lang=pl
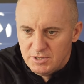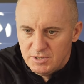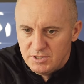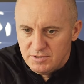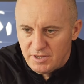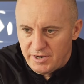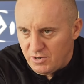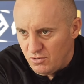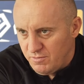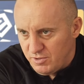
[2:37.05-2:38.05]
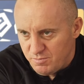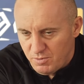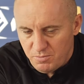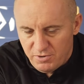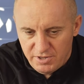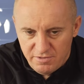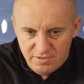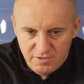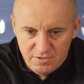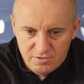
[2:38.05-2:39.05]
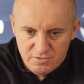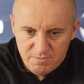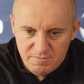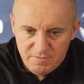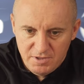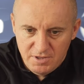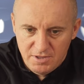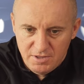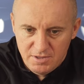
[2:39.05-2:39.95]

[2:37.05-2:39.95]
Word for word: e, zareagować po porażce, też pewnie